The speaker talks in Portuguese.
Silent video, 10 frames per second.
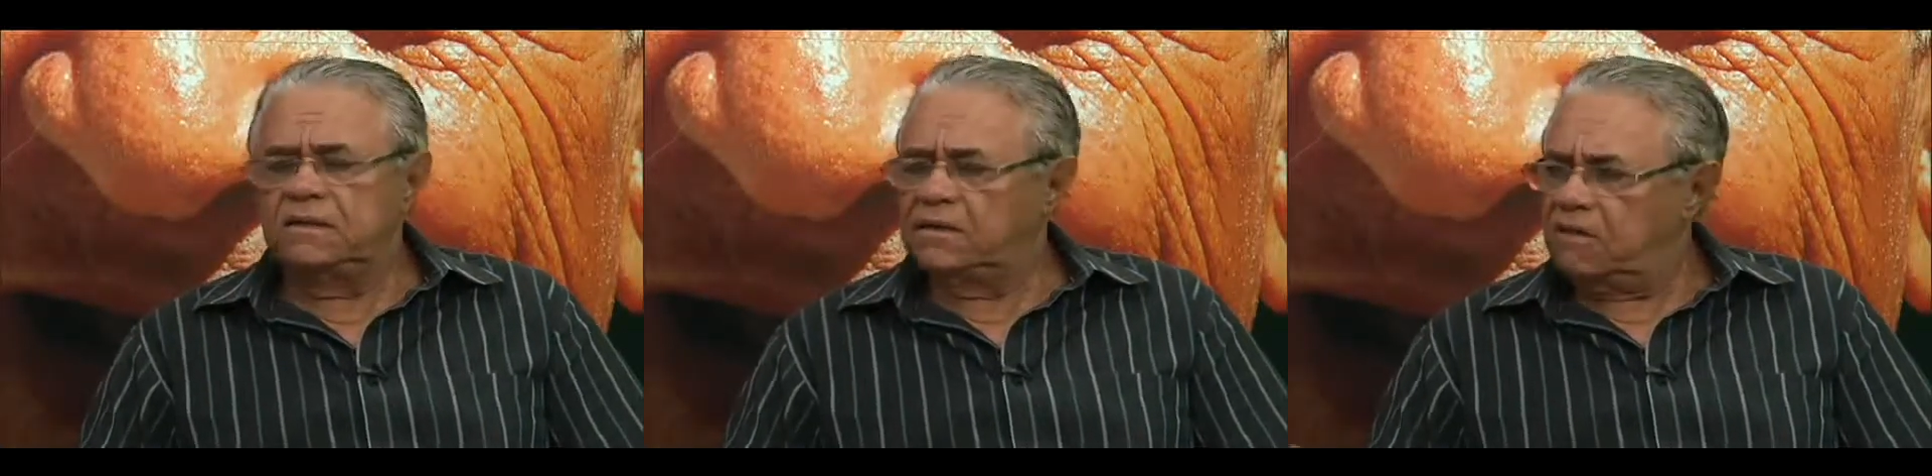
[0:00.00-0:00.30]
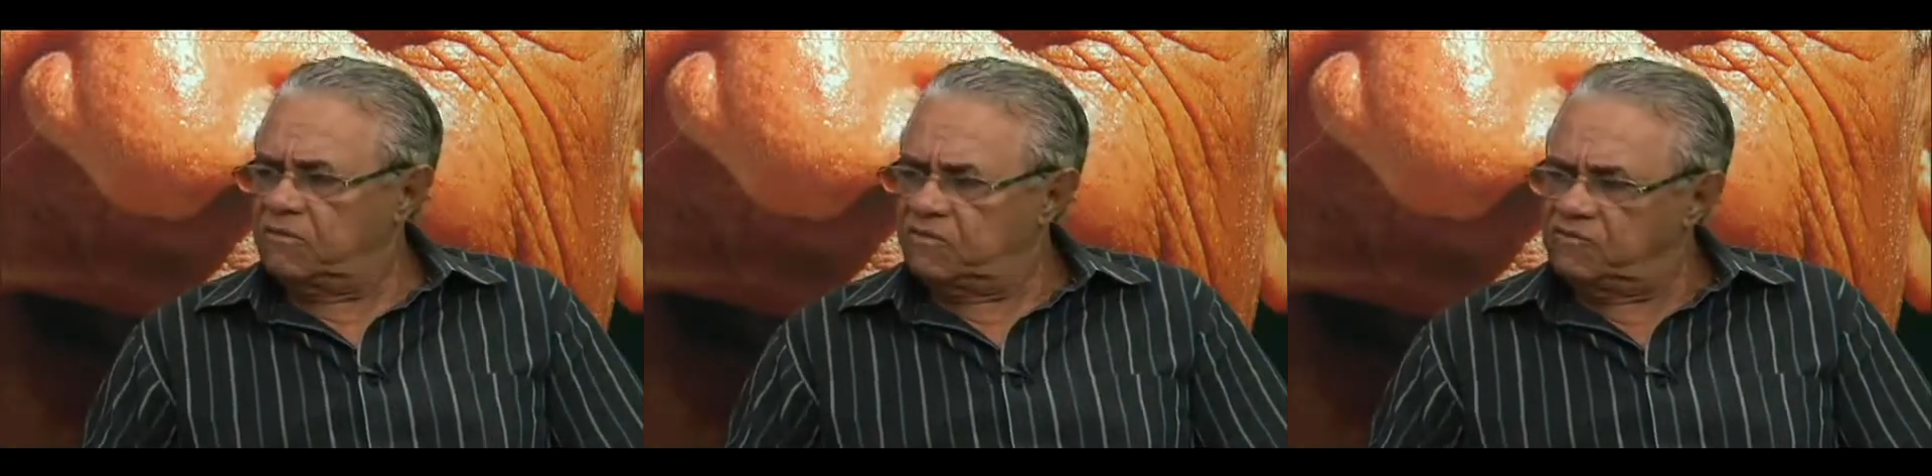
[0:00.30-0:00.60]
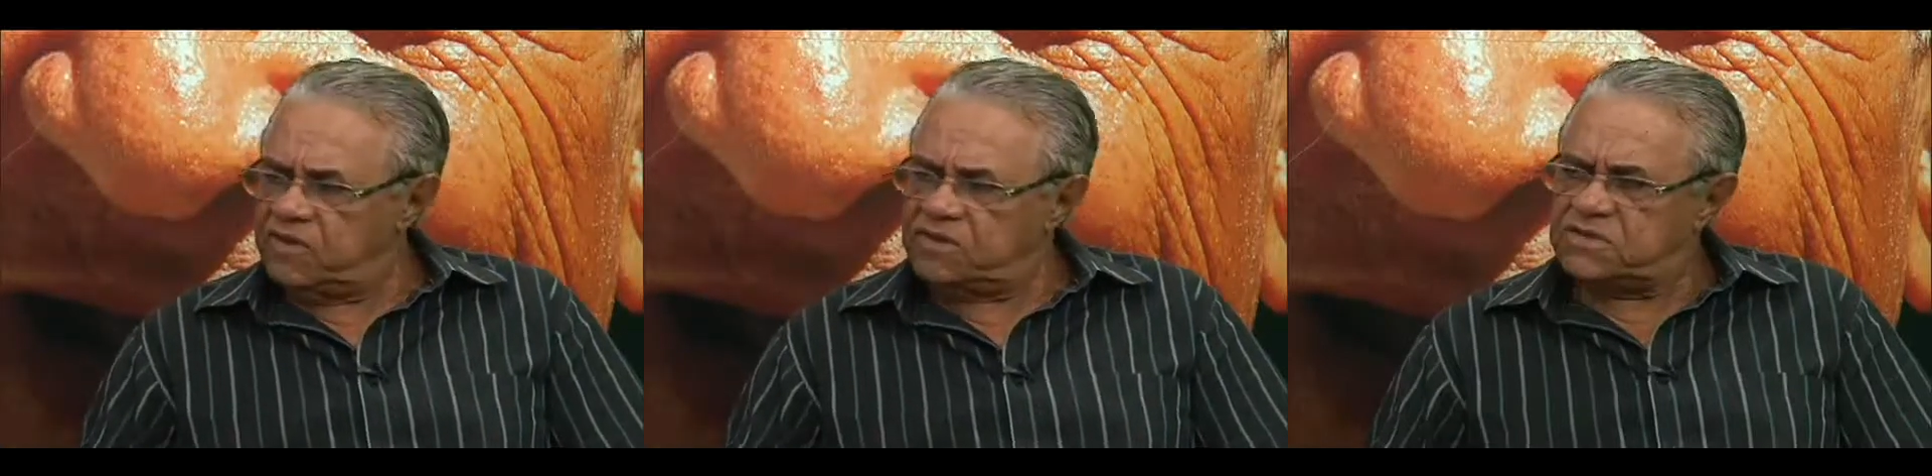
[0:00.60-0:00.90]
Teve
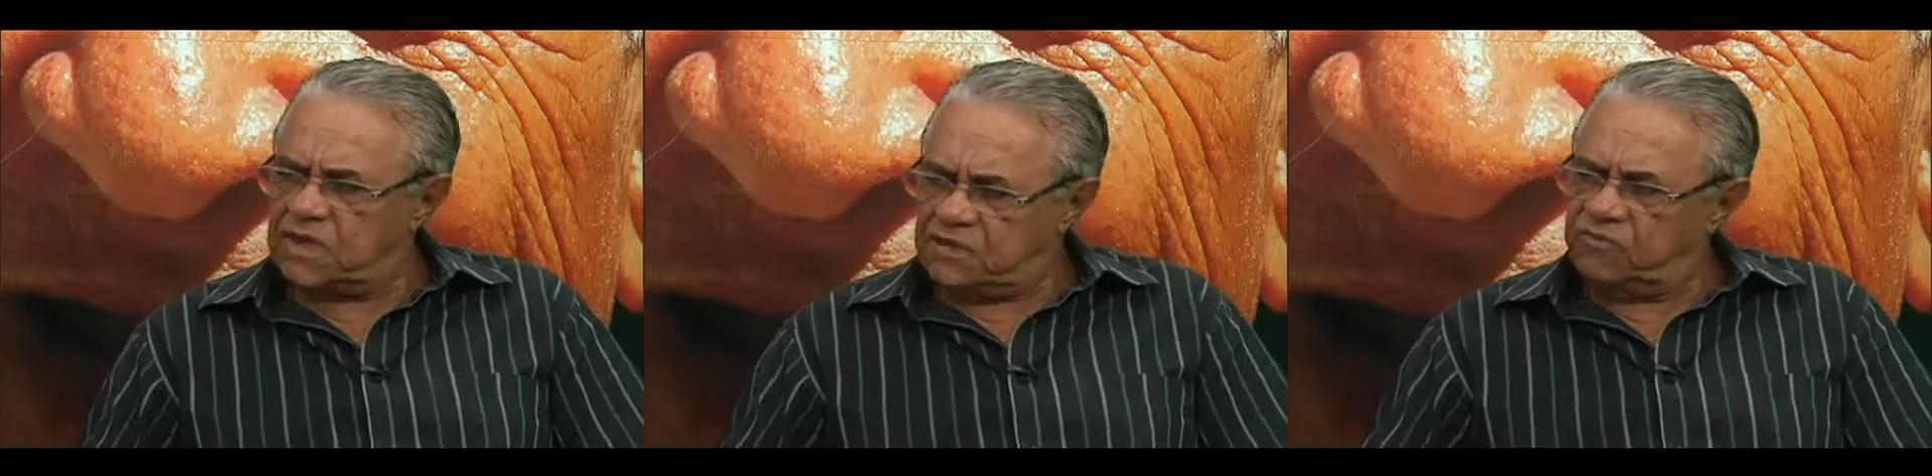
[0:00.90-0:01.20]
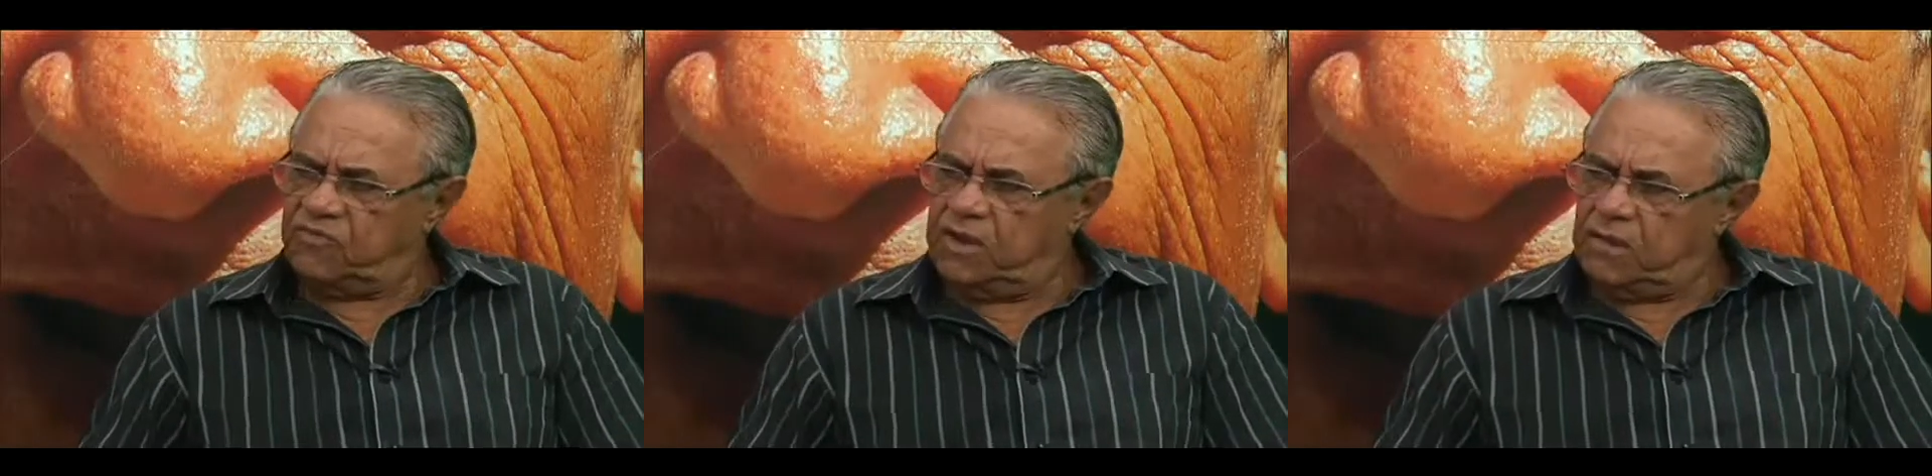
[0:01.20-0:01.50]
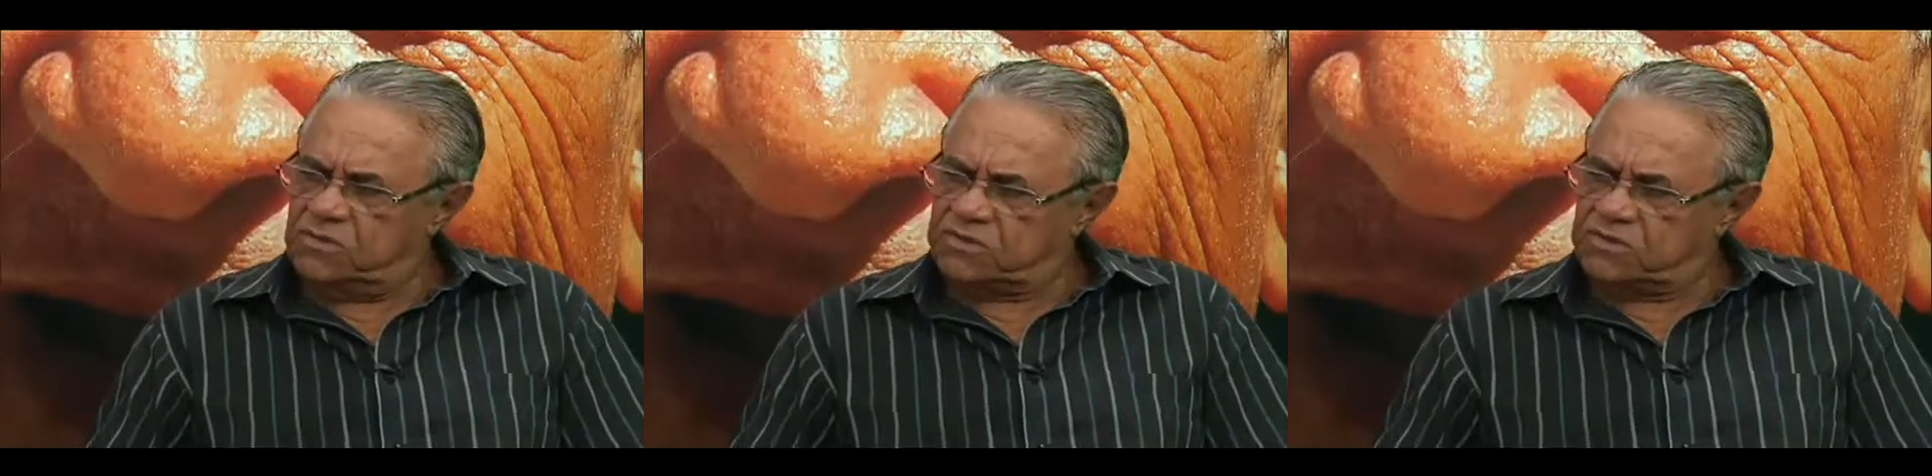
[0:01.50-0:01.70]
27 filhos,